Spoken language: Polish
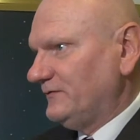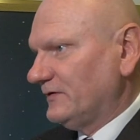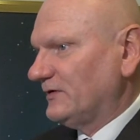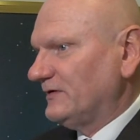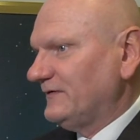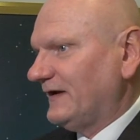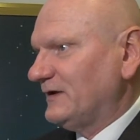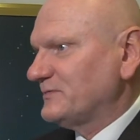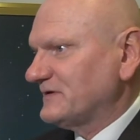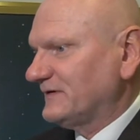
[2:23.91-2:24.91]

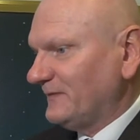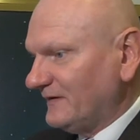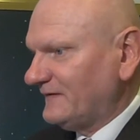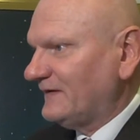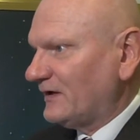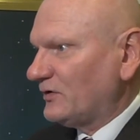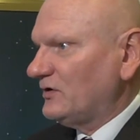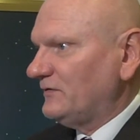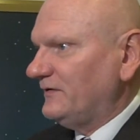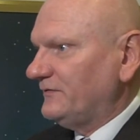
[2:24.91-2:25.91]
wykonywane przez
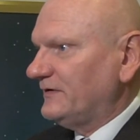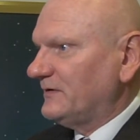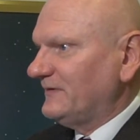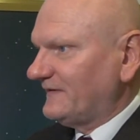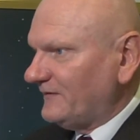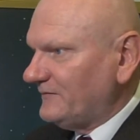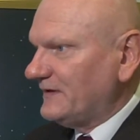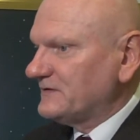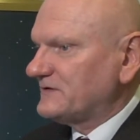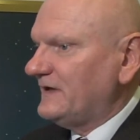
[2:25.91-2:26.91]
międzynarodowe firmy
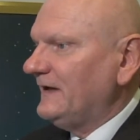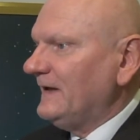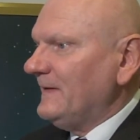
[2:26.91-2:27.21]
zewnętrzne.